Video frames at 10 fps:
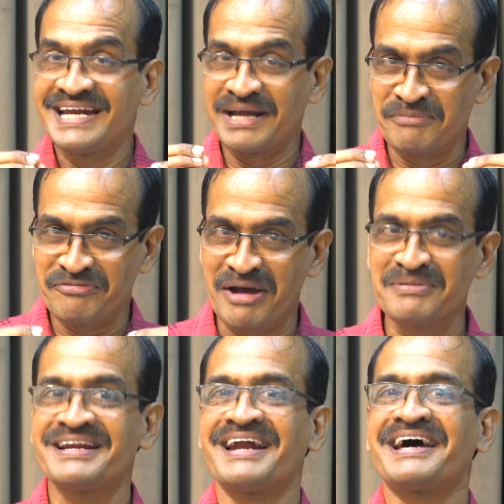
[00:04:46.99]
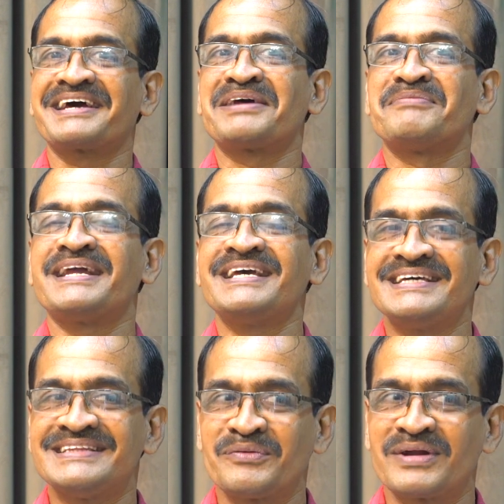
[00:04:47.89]
நம்ம ஃபேமிலி நல்லா இருக்கிற மாதிரி
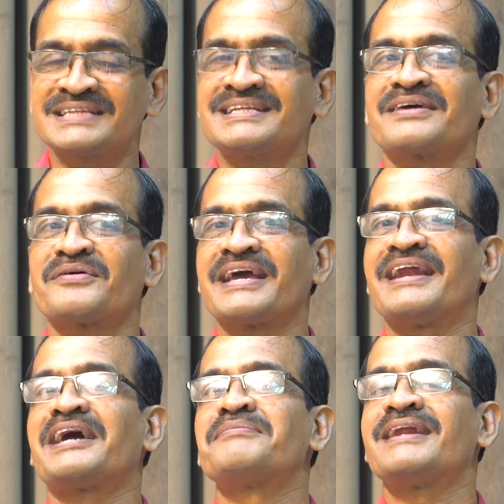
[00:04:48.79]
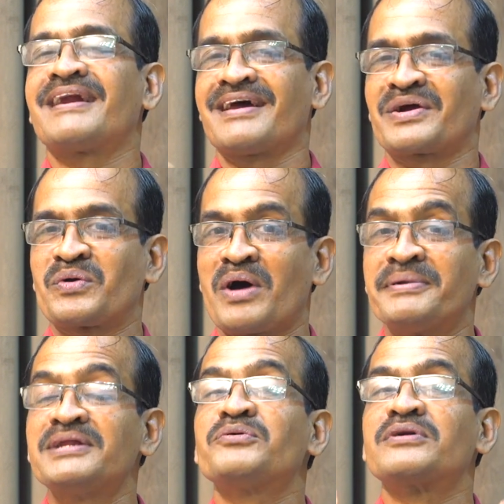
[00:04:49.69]
இந்த உலகத்தில் இருக்கவங்க எல்லாருமே நல்லா இருக்கணும்
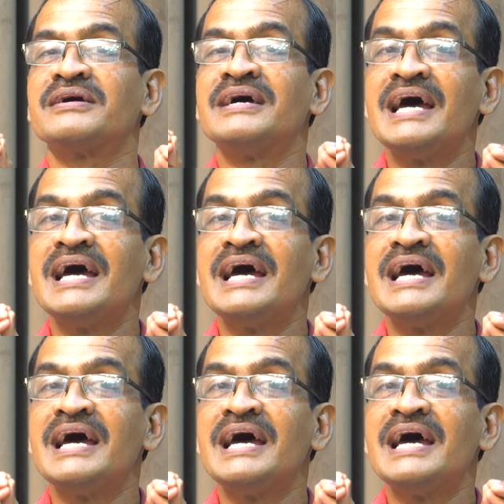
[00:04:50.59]
அப்படின்னு ஒரு